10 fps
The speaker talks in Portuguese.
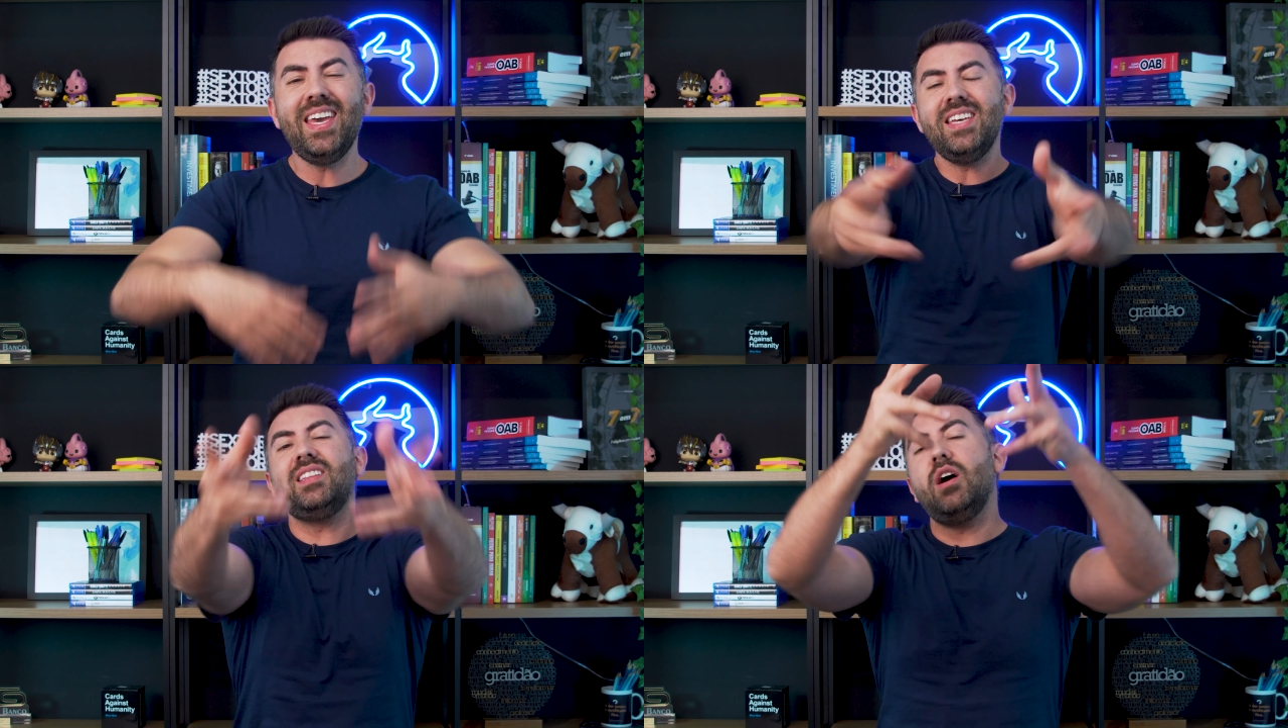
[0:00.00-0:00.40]

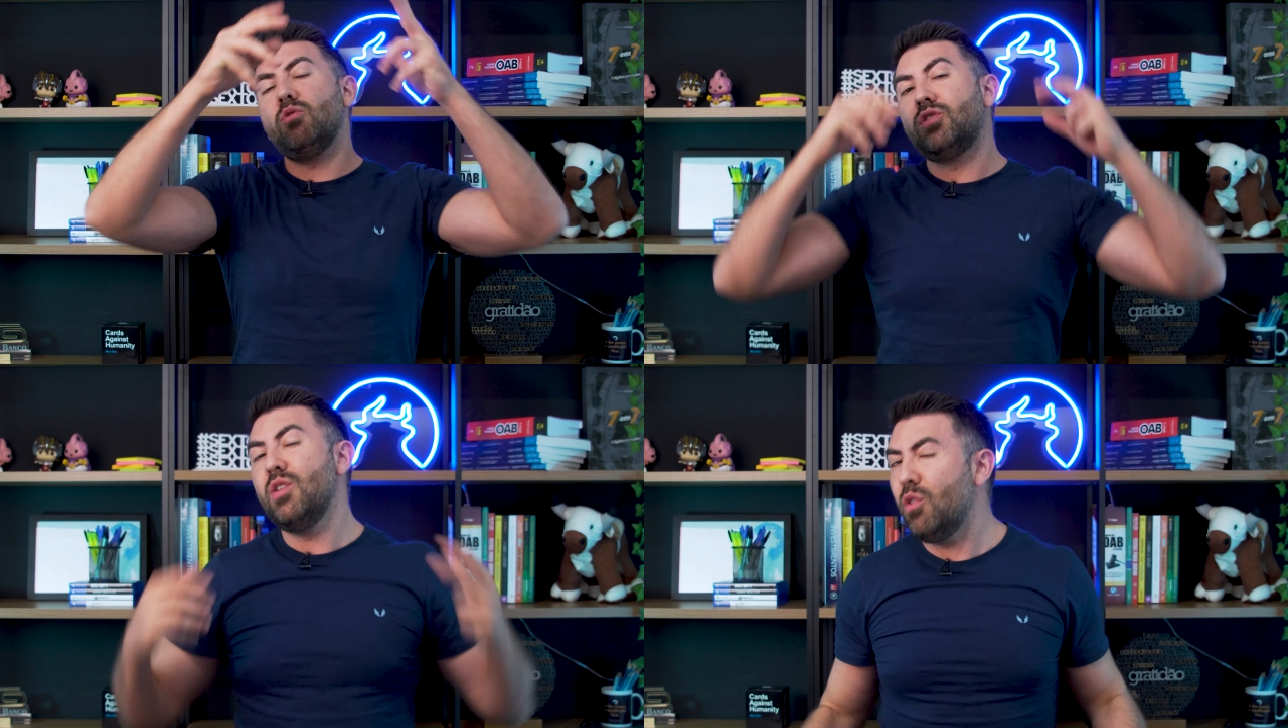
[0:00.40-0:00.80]

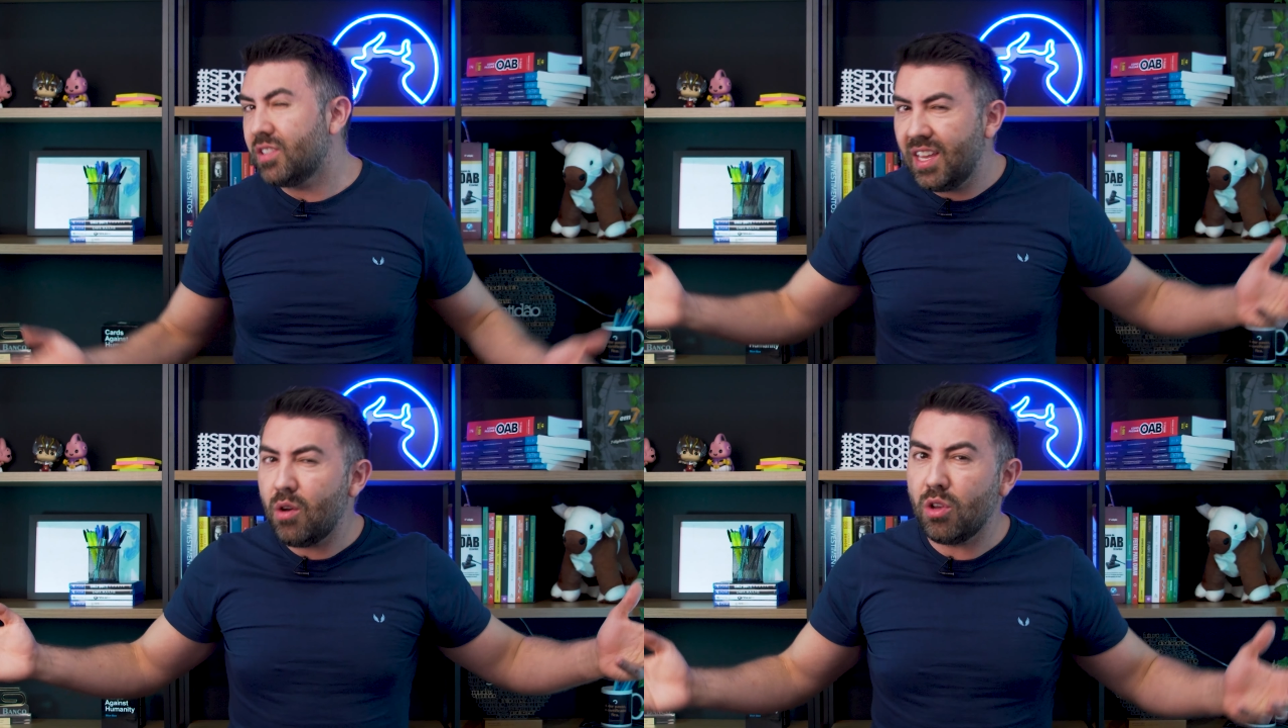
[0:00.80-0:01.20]
Então, se
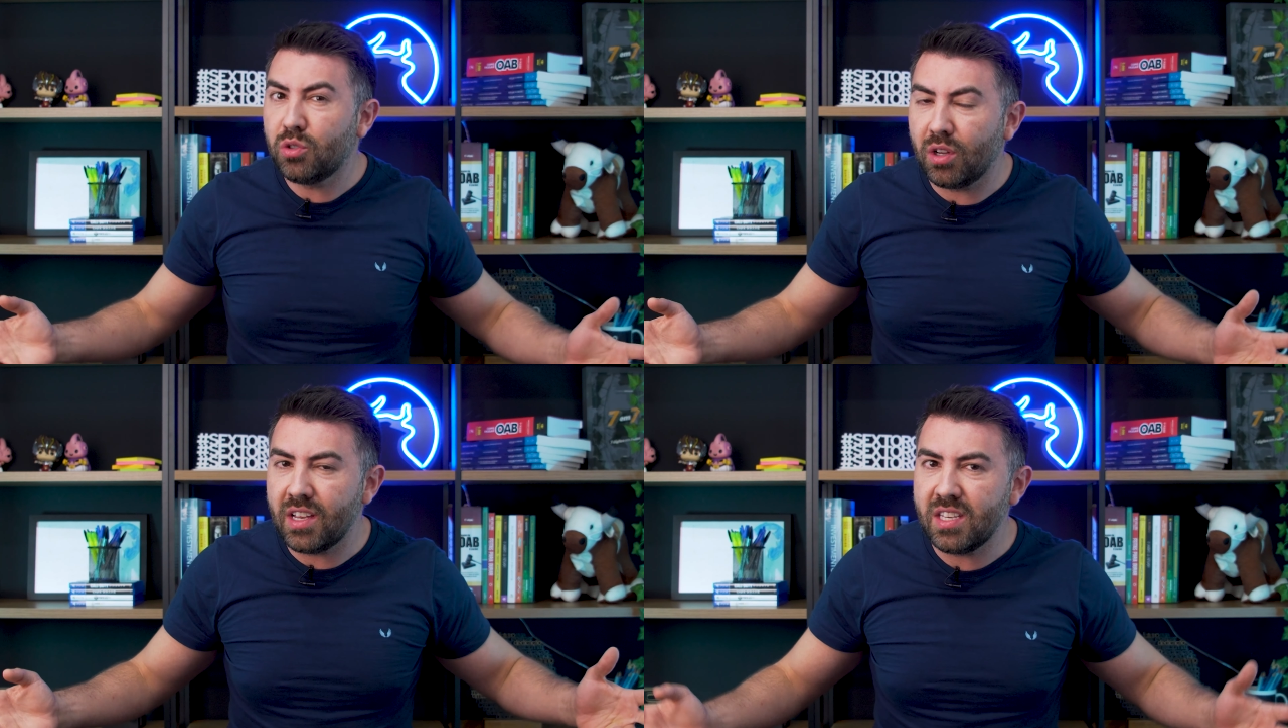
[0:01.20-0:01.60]
você
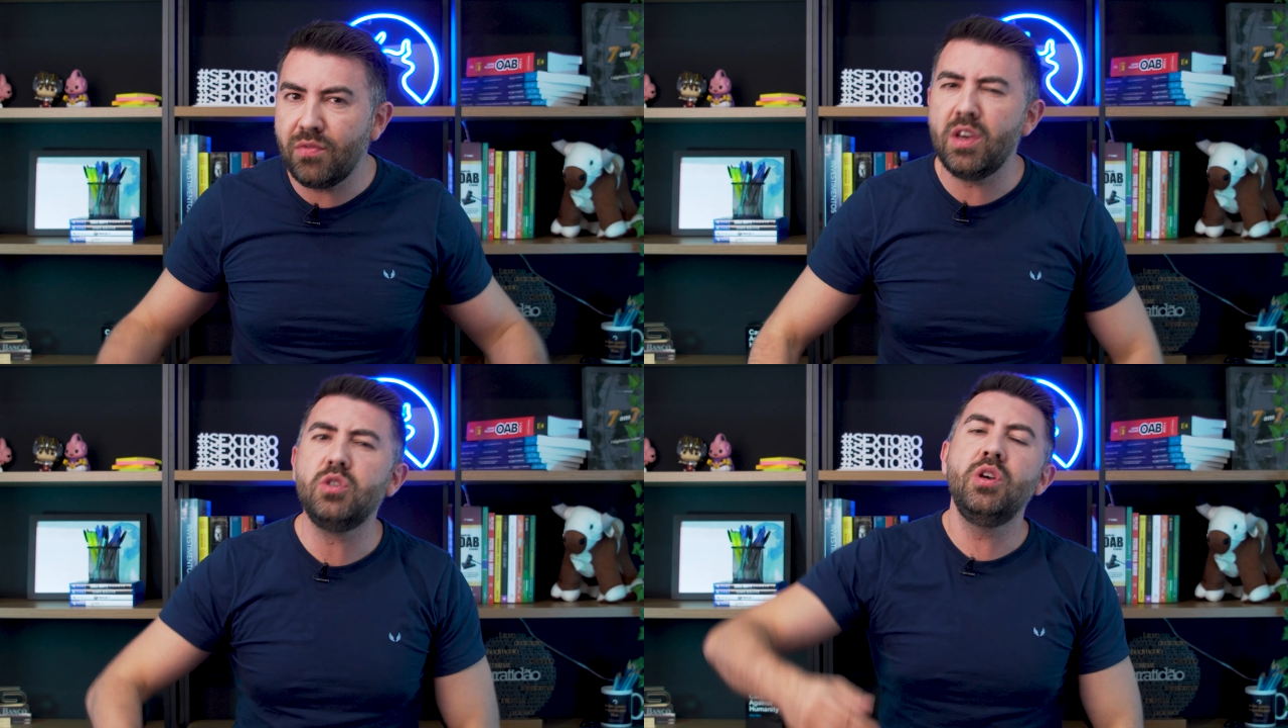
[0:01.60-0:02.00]
gostou desse
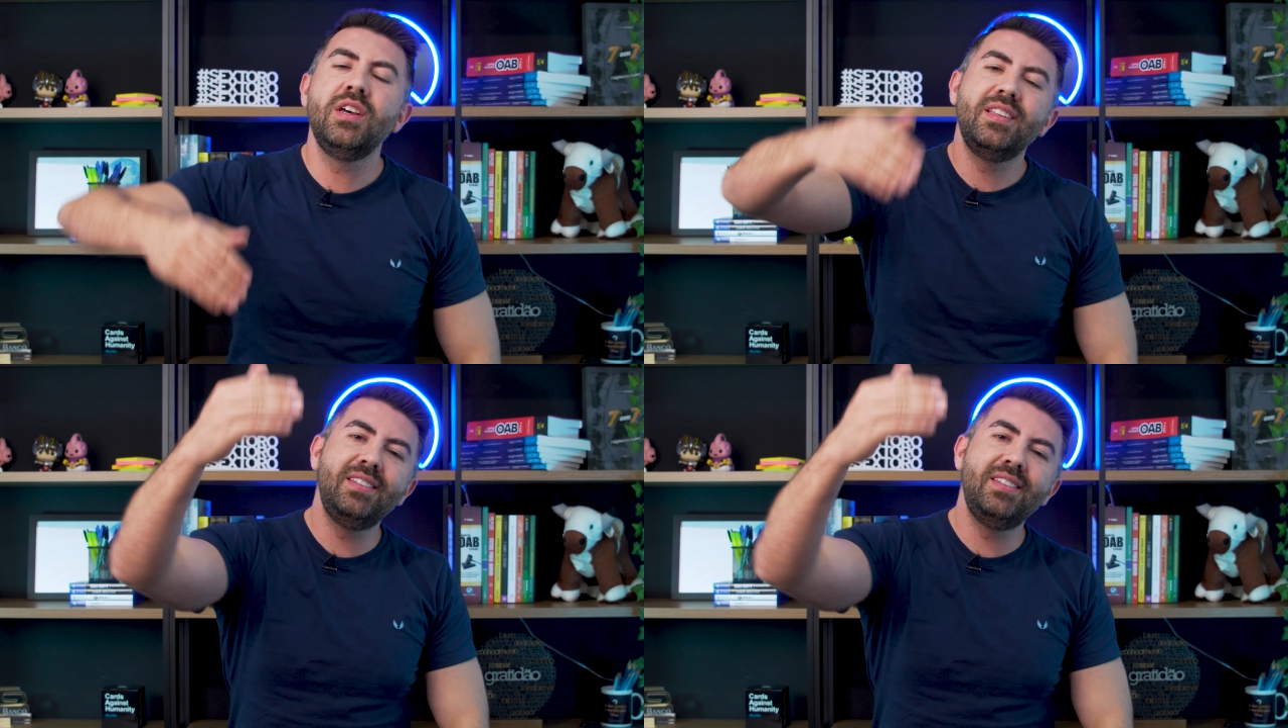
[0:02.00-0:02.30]
vídeo,